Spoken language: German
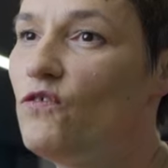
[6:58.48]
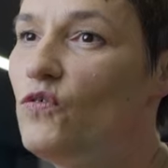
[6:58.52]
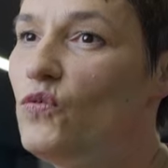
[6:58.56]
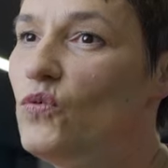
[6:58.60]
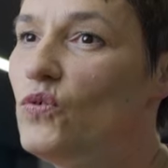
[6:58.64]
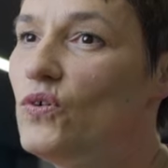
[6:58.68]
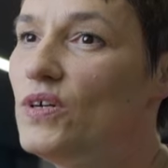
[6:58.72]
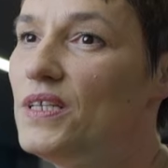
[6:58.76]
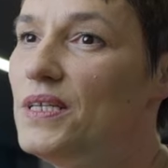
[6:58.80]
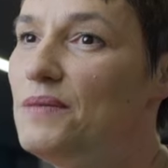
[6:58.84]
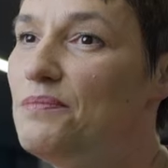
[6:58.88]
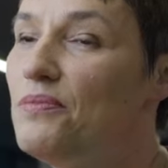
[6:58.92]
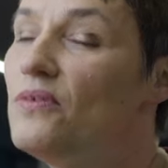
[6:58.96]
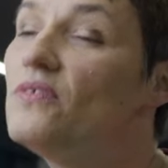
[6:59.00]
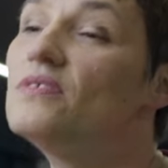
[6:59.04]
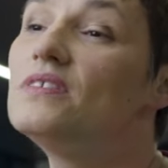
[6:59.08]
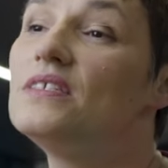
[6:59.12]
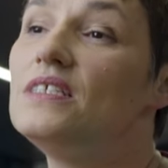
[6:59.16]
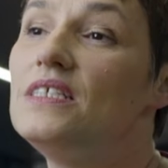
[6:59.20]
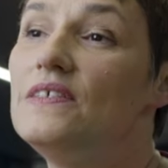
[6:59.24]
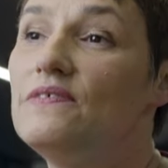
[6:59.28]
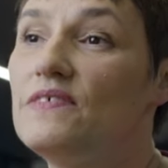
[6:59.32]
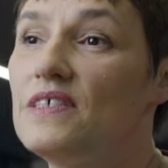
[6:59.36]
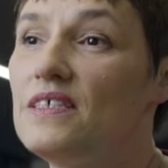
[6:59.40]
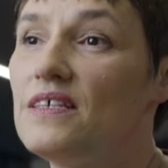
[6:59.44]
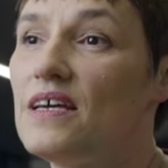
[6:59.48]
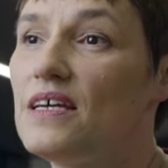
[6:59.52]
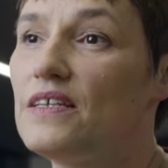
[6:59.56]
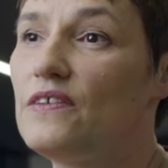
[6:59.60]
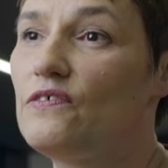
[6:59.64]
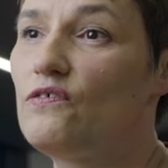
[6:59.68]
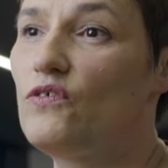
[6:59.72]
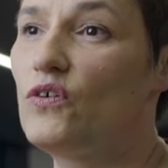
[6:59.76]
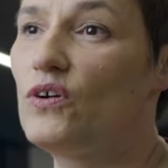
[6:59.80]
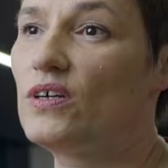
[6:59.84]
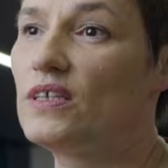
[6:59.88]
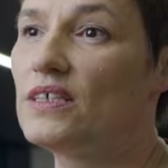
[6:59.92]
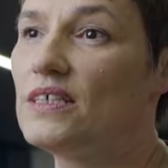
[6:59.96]
für die positive
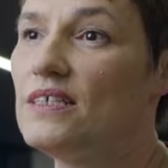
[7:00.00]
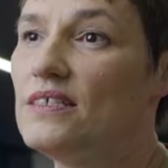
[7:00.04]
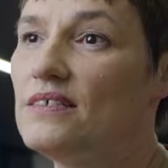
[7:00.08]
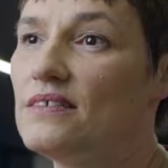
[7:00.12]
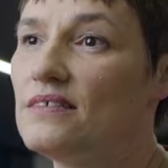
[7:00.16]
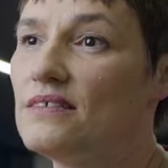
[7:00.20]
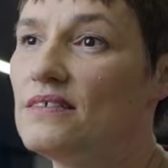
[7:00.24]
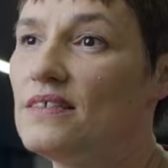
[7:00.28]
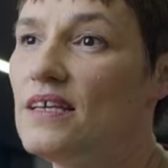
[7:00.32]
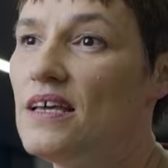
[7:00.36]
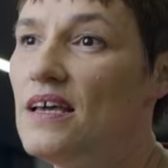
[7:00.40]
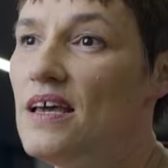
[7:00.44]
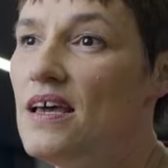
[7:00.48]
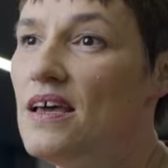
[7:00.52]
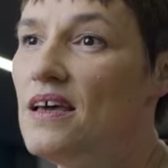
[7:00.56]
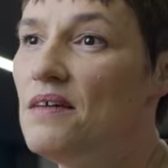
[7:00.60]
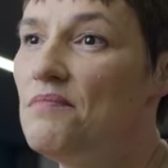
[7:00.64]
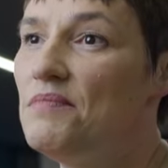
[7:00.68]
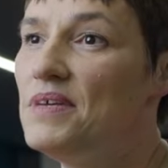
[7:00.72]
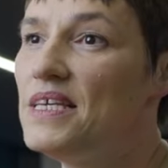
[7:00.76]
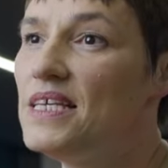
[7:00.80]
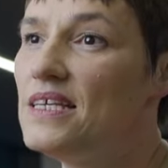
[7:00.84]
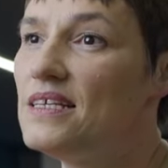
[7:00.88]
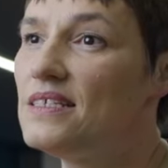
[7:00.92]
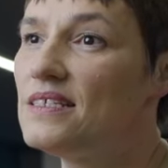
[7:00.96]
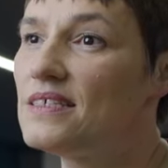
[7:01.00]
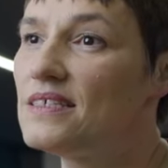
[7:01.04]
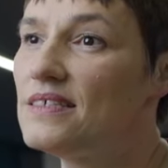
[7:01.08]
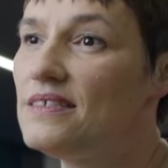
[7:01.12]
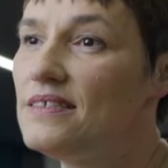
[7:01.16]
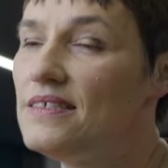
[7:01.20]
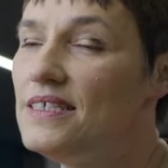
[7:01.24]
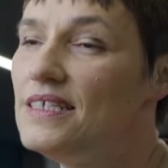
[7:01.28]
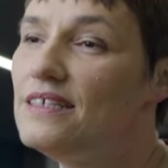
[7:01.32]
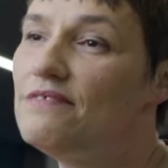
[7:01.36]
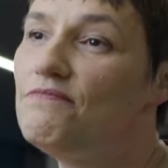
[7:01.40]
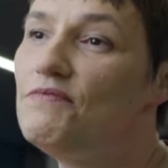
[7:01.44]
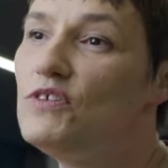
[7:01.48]
Seite von Krisen. Mich
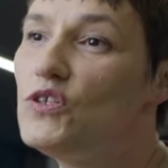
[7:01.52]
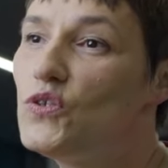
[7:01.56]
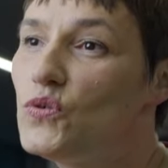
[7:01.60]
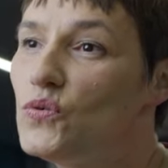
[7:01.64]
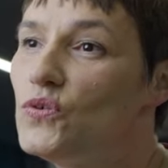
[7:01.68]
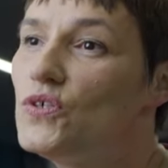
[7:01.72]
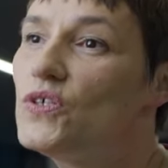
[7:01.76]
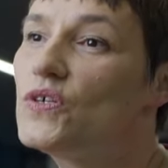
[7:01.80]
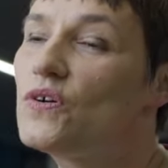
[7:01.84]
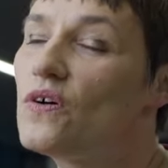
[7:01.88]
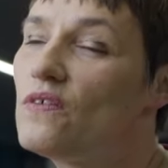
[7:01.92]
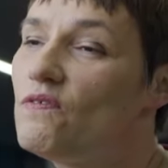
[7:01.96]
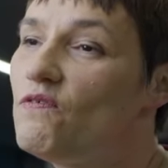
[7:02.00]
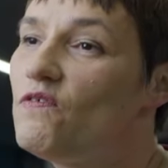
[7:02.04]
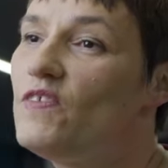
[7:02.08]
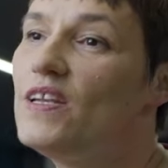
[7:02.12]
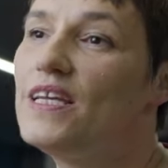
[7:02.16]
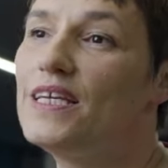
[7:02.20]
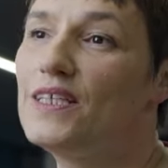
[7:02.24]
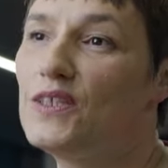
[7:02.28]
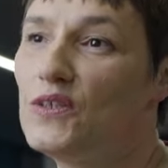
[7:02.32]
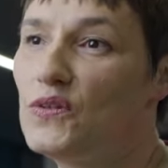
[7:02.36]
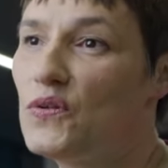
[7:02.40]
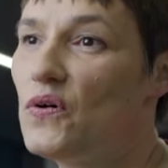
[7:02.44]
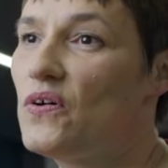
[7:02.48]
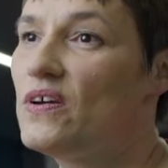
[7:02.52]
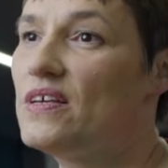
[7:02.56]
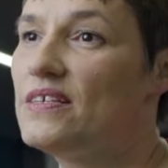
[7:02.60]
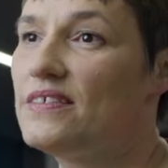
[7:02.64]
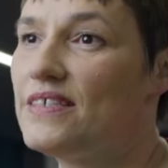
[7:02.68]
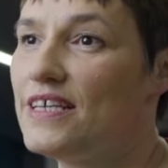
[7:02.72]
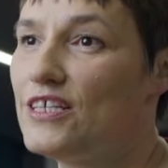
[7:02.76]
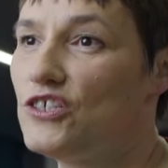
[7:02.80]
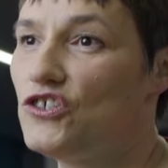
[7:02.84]
interessiert, wie durch Konflikt Neues